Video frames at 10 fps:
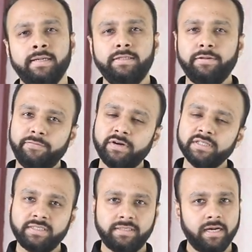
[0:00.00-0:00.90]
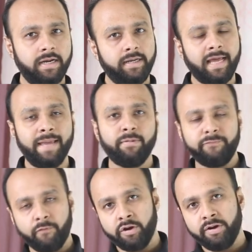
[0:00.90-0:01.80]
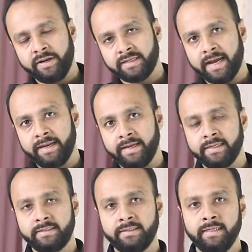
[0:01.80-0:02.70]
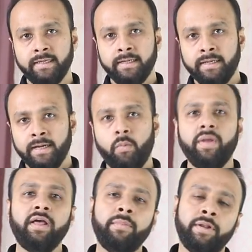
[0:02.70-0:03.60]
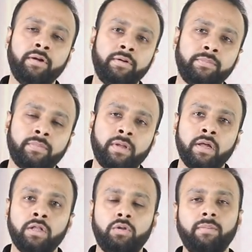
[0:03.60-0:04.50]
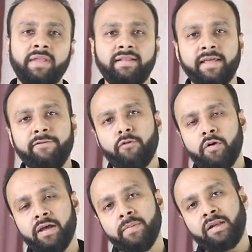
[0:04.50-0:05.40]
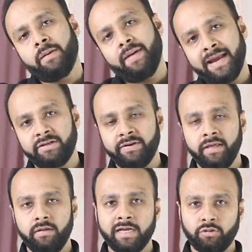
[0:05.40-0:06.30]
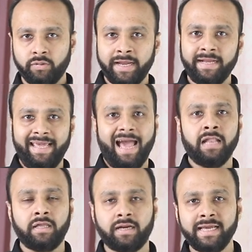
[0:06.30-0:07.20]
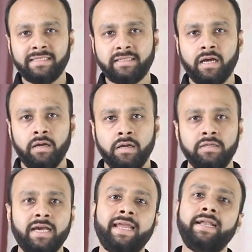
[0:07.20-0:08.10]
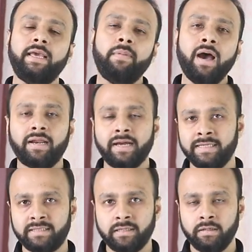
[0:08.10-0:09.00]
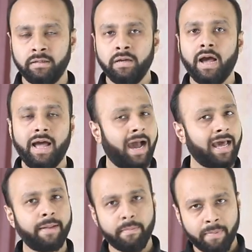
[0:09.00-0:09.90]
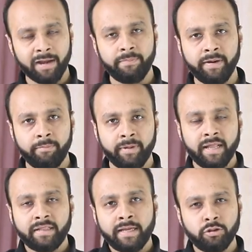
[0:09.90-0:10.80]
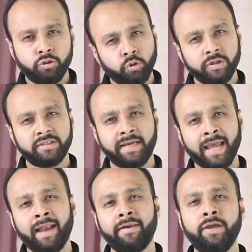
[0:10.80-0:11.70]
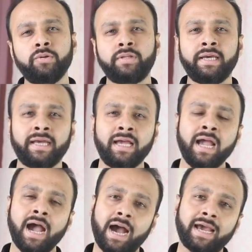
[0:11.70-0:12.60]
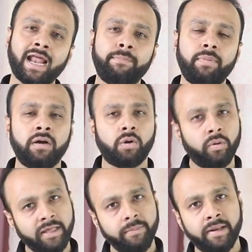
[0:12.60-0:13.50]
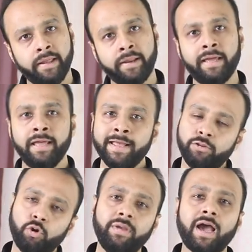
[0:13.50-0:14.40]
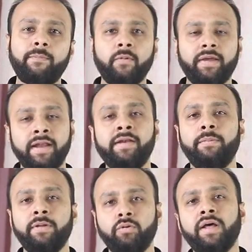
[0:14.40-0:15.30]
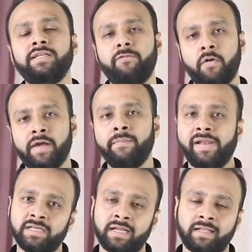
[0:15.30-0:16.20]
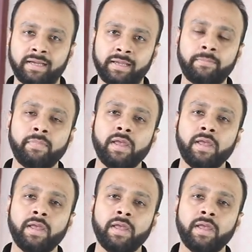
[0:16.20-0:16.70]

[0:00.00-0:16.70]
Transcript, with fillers: सो द फर्स्ट टाइप ऑफ फॉयर डिज़ाइन इज़ विद अ मिरर तो हम देखते हैं फॉयर मतलब एंट्री या तो गेट के अंदर का हिस्सा या गेट के बाहर का हिस्सा अगर आप अपार्टमेंट में रहते हैं तो छोटी सी गैलरी होती है अगर आप कोठी में रह रहे हैं तो भी आपको एक एंट्री पे थोड़ा सा फॉयर मिल जाता है